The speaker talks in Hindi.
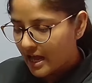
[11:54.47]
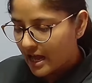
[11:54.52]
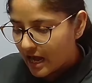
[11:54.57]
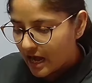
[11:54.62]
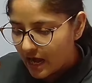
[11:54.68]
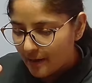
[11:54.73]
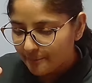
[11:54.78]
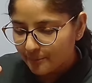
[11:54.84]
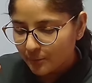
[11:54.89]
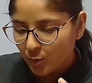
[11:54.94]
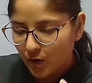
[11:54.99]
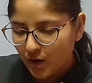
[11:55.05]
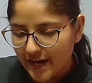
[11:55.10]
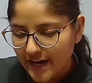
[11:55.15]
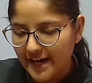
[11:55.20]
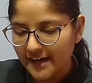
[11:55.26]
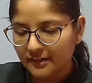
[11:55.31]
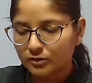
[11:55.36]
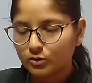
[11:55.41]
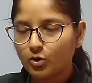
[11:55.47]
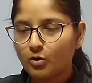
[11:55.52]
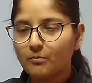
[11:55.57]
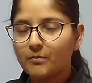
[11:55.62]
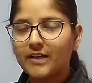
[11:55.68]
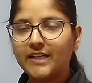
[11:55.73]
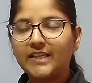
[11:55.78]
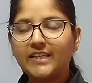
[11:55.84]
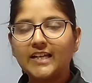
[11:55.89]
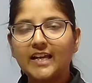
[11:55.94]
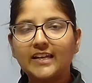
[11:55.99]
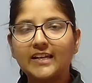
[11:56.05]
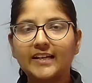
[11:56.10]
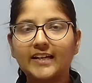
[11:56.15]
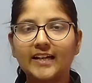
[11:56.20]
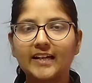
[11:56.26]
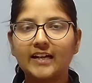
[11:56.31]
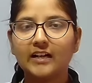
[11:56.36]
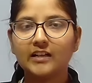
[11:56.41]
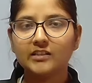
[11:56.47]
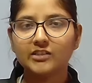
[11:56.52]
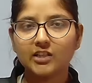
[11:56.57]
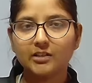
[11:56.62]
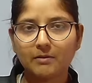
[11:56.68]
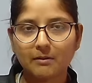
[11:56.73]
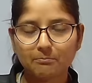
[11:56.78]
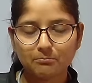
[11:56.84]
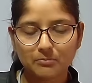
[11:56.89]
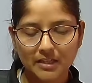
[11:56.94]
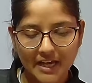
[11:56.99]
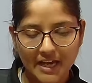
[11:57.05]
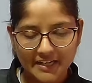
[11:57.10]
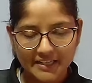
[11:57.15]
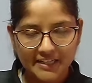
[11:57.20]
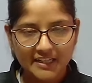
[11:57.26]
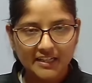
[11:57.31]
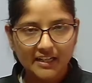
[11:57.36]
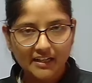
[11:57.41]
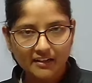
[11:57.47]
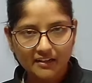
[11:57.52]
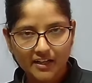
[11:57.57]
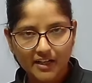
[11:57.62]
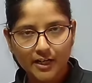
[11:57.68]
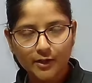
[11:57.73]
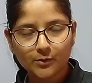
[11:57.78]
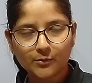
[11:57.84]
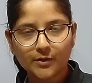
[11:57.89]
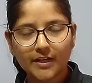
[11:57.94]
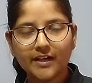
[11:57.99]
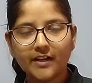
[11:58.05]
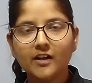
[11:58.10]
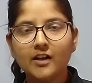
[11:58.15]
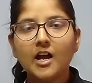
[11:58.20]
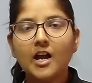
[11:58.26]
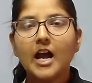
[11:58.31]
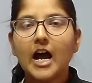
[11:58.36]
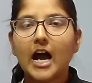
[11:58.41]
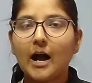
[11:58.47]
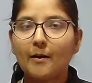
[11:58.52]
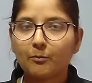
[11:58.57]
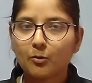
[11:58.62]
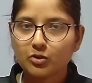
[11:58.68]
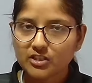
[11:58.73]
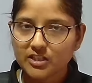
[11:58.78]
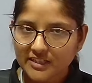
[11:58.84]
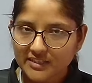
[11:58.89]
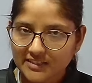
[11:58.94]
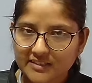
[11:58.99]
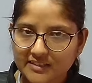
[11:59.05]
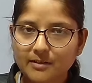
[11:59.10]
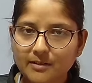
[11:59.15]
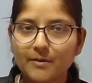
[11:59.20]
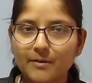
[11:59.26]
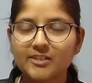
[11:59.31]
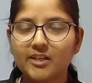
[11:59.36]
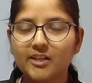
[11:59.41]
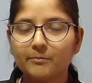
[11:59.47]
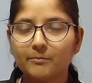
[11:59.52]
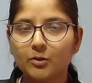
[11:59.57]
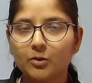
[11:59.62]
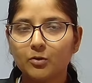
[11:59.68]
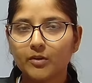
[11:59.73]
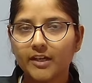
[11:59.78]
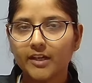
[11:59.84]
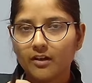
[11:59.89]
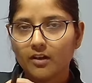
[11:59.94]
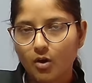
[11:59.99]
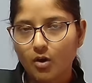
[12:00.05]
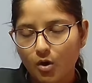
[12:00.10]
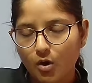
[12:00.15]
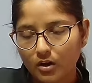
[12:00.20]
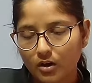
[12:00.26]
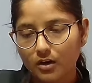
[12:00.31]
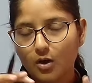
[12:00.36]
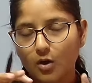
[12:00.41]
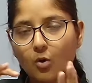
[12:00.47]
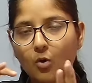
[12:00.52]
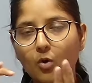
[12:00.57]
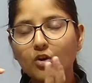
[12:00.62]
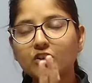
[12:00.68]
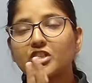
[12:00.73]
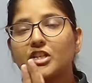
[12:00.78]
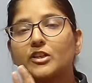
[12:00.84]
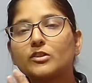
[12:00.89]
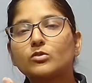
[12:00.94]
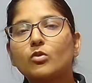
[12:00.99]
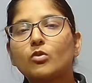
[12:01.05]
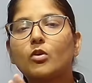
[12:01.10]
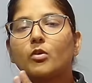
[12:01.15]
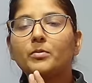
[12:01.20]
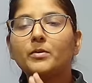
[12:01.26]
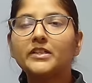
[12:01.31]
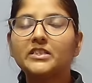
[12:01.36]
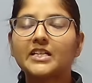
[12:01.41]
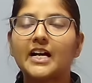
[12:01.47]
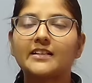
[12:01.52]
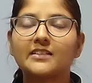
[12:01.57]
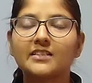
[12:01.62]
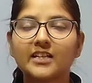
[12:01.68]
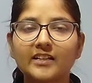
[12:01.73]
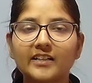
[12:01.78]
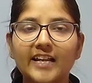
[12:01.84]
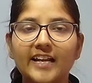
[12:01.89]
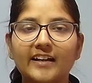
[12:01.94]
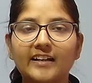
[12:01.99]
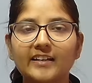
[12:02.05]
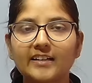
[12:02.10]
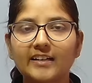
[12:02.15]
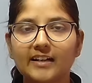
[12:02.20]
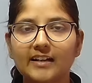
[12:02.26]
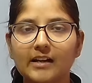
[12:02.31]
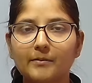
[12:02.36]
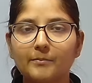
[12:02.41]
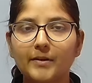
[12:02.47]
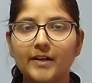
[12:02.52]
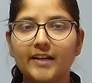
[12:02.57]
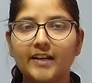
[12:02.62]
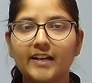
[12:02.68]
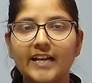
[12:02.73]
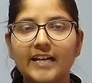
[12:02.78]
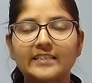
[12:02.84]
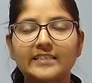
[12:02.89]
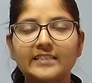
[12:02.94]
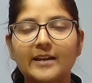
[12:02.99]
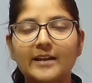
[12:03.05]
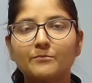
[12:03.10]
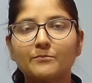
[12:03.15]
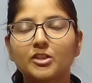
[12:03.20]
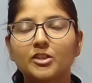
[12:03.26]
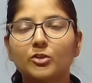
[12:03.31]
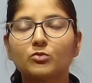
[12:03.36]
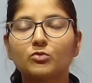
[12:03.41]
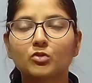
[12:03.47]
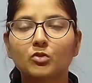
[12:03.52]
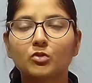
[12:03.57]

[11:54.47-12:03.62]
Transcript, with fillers: आपको एक दो महीना लगेगा जब आप तैयारी कर रहे होंगे आपको चीजें समझनी भी होंगी और और चीजों को भी साथ साथ टैकल करना पड़ेगा कैसे एमसीक्यूज को